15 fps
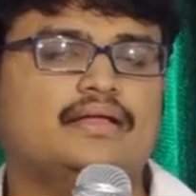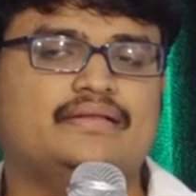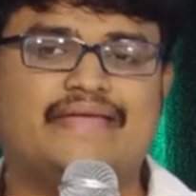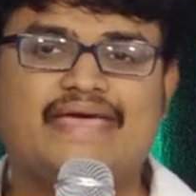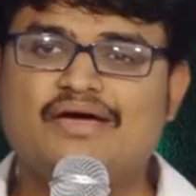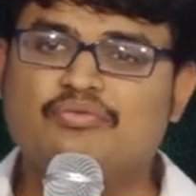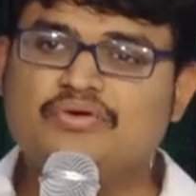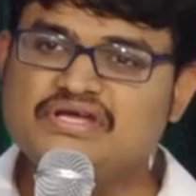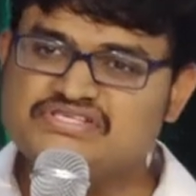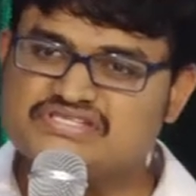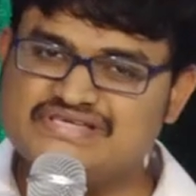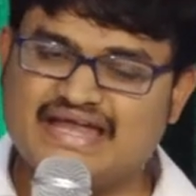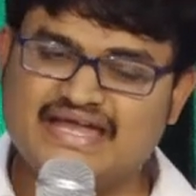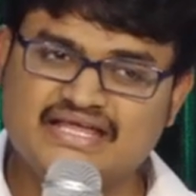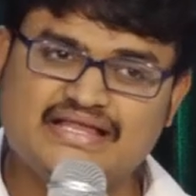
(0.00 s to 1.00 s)
దేవుని
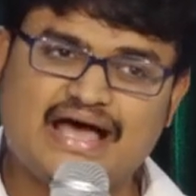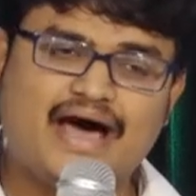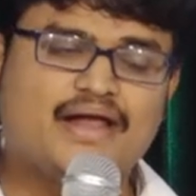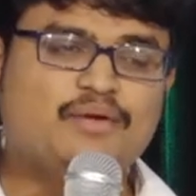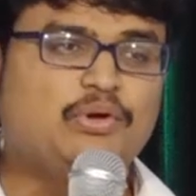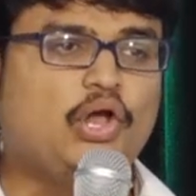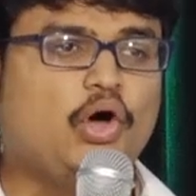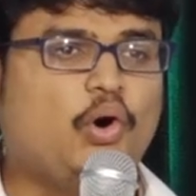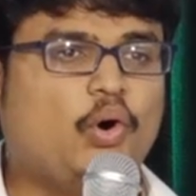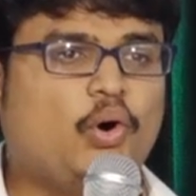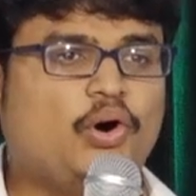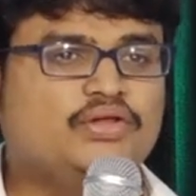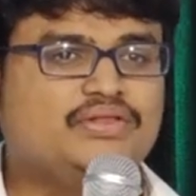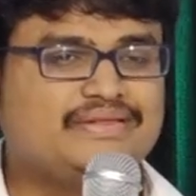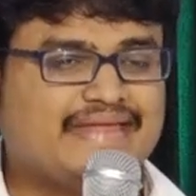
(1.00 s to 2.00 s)
సన్నిధానములో
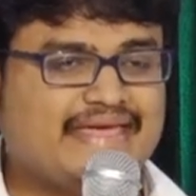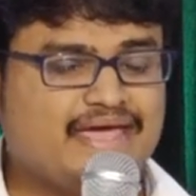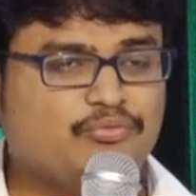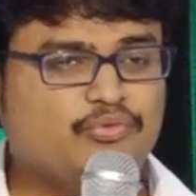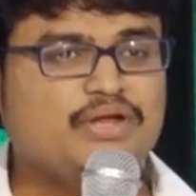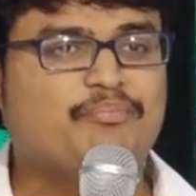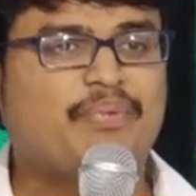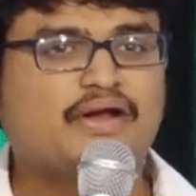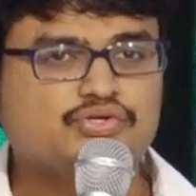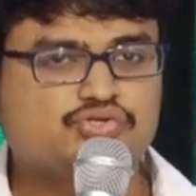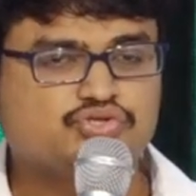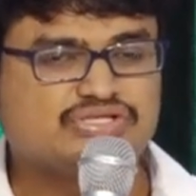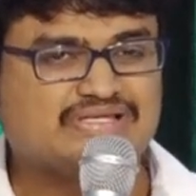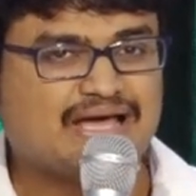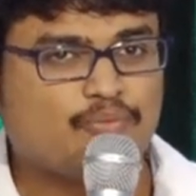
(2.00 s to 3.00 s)
దేవుని
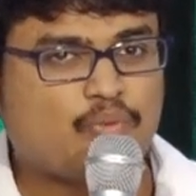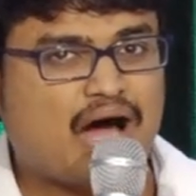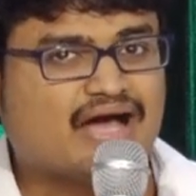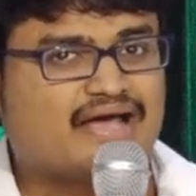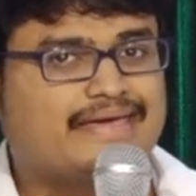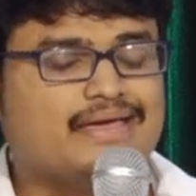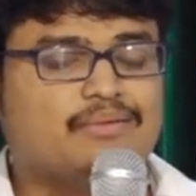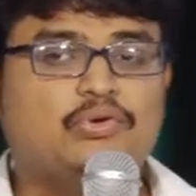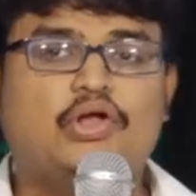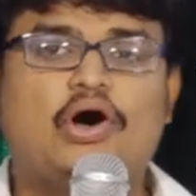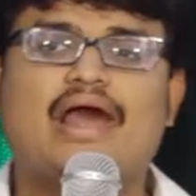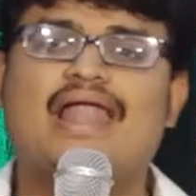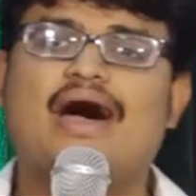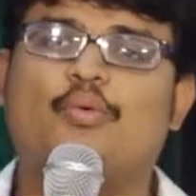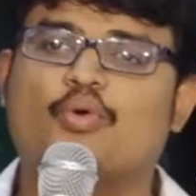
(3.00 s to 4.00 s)
పరిశుద్ధ వాక్యములు
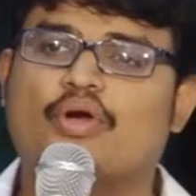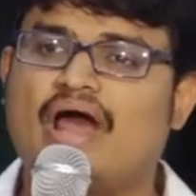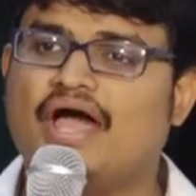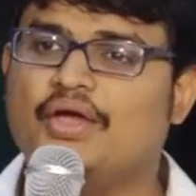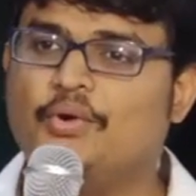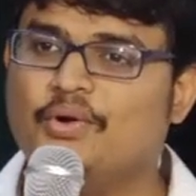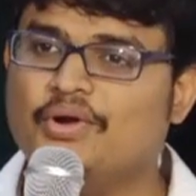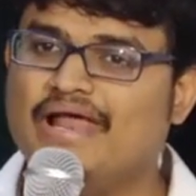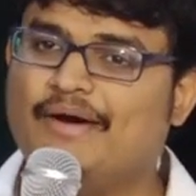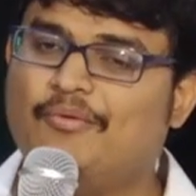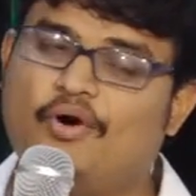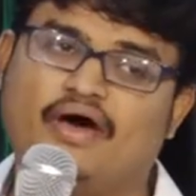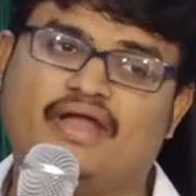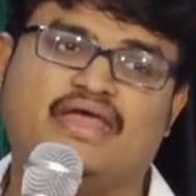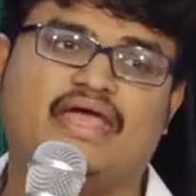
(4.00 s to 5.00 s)
అలా ఉన్నాయో
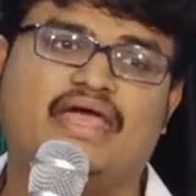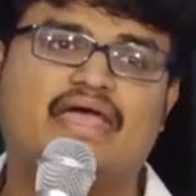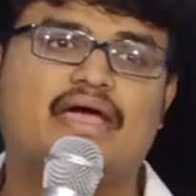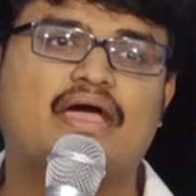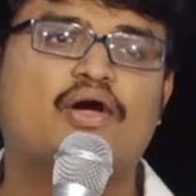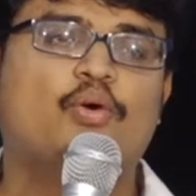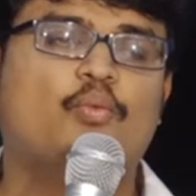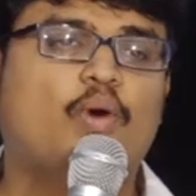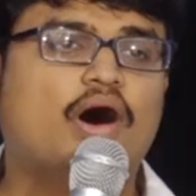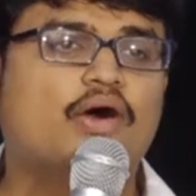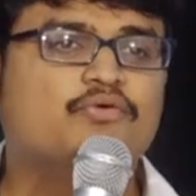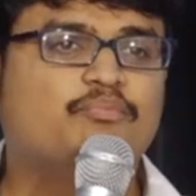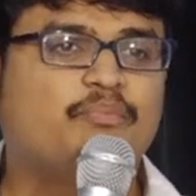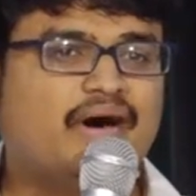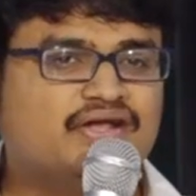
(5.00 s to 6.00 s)
లేవో అని
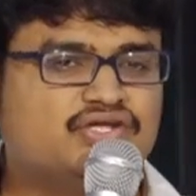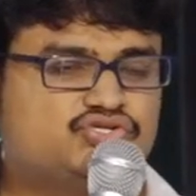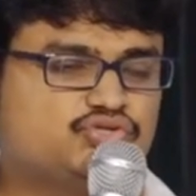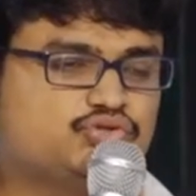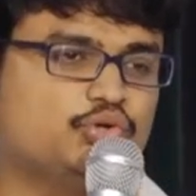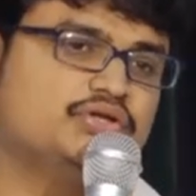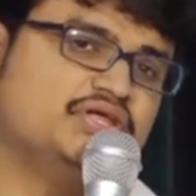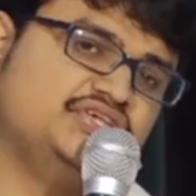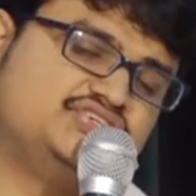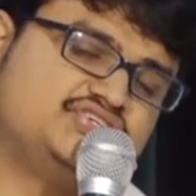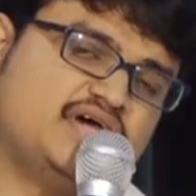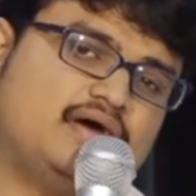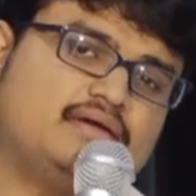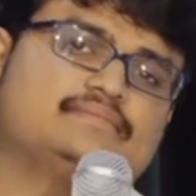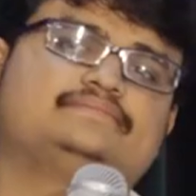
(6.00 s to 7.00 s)
వారు
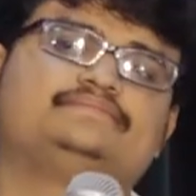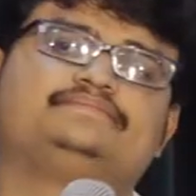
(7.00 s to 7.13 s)
పరిశోధించారు